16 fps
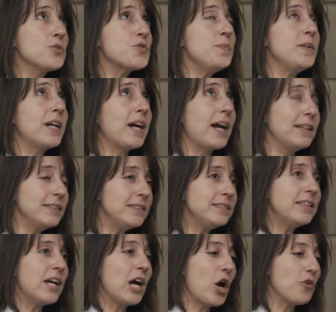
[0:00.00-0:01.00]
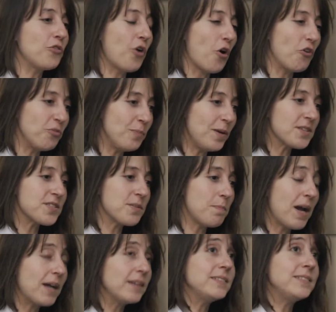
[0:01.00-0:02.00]
muss Migranten darauf
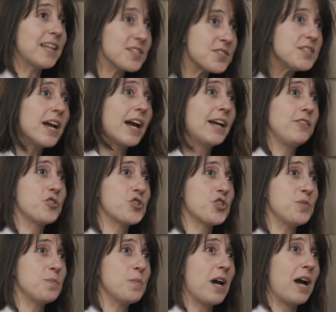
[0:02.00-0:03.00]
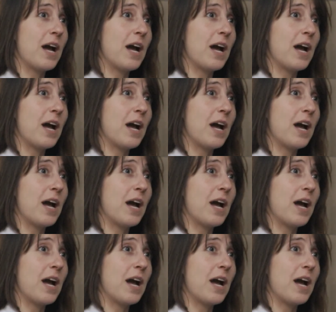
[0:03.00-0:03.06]
aufmerksam machen, dass sie eine Stimme